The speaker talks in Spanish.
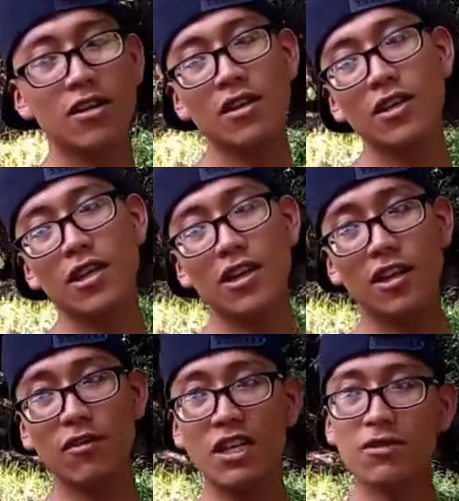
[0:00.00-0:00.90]

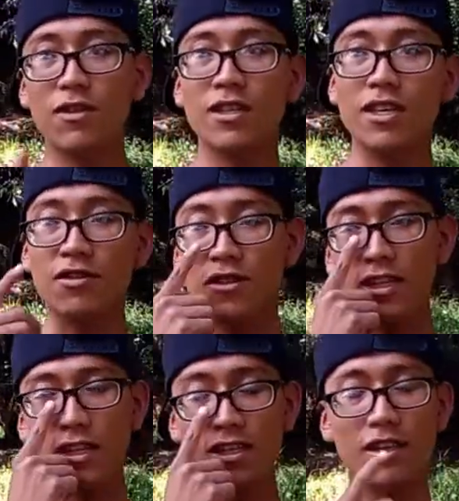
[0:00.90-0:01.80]
Tenía unas cuantas
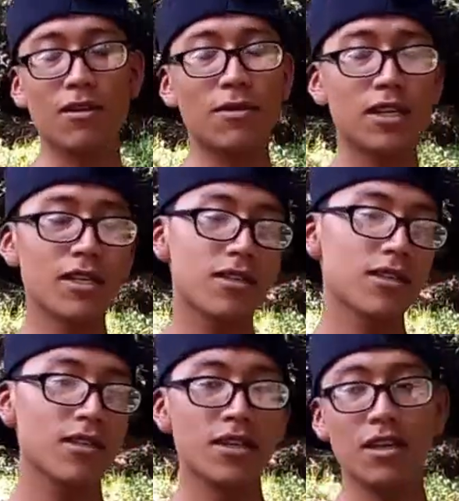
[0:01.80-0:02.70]
rolillas nada más,
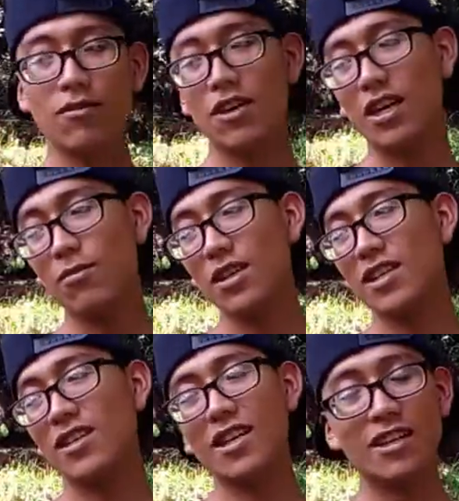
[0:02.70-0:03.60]
no eran
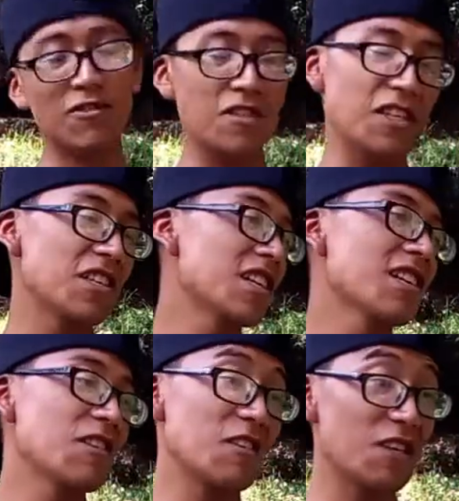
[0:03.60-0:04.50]
mías, eran de un DJ,
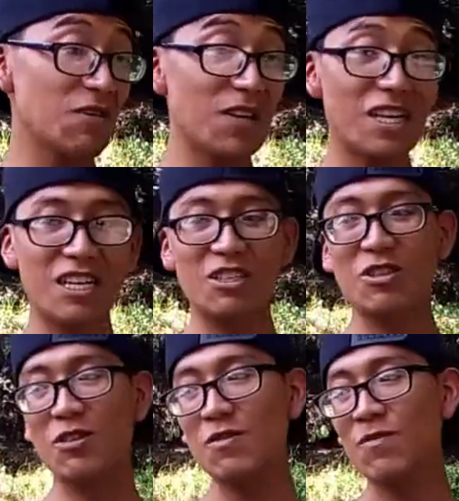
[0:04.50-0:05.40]
no sabía qué
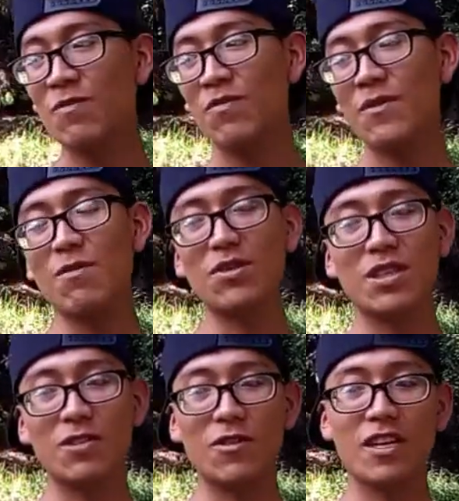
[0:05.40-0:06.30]
show, empecé
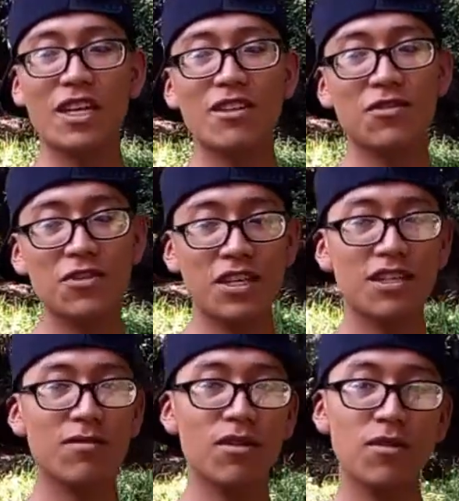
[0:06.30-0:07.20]
a tocar, no sé,
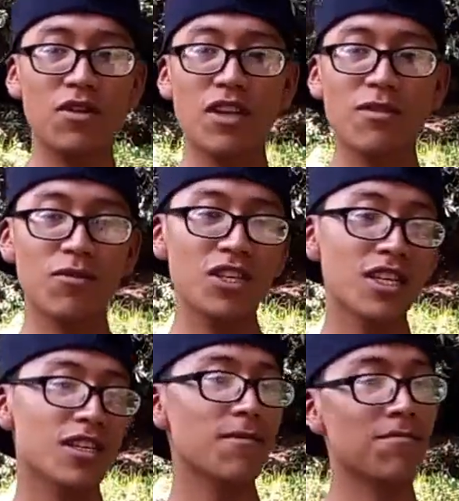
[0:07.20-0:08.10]
se me vino la
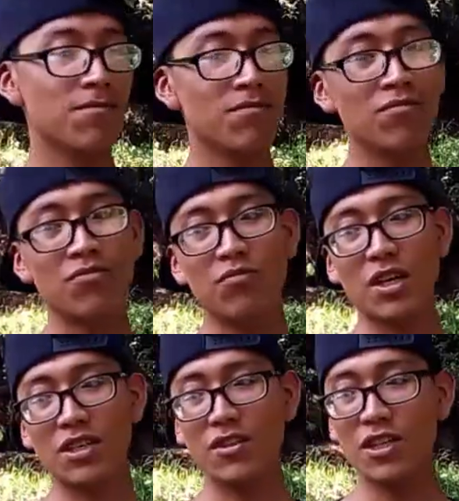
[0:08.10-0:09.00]
armonía.
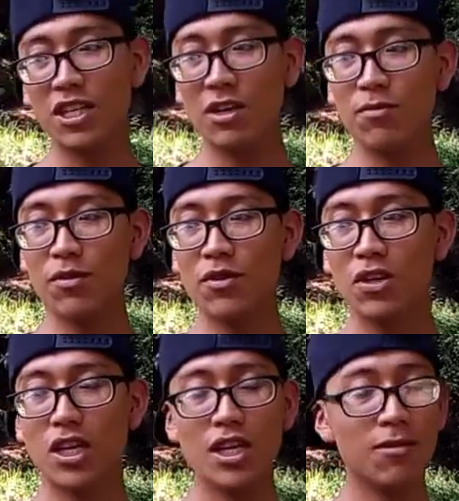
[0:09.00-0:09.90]
Pasaba el tiempo
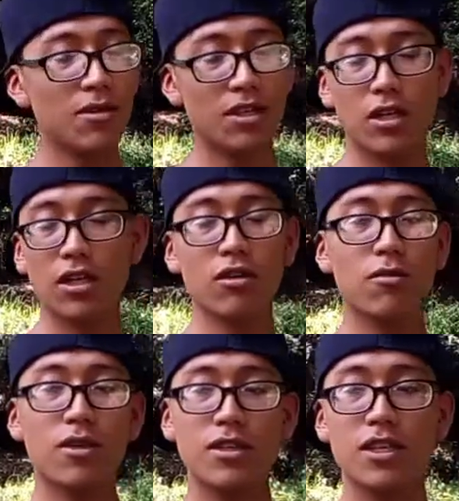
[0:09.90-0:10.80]
y investigar
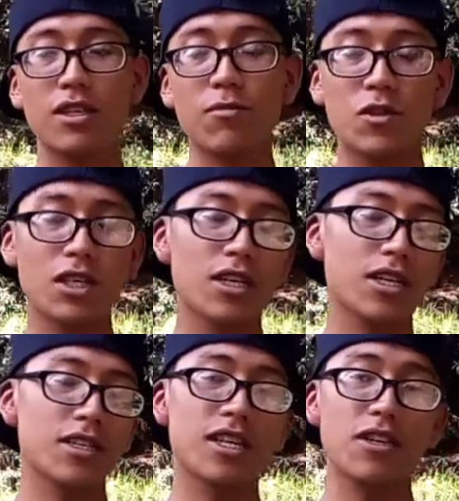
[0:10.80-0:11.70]
cómo hacer
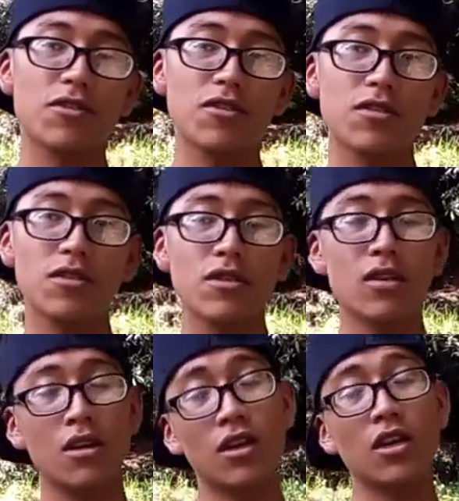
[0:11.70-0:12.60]
música psycho
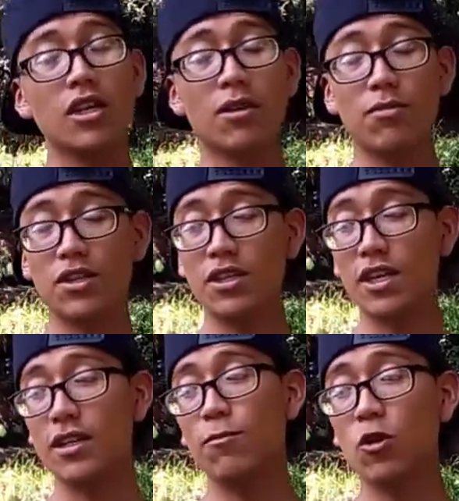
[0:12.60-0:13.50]
y empecé
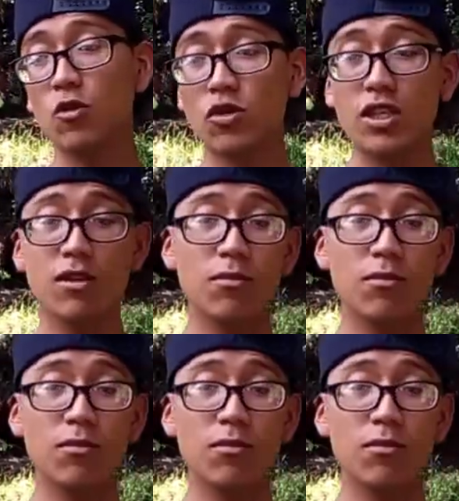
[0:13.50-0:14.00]
a producir.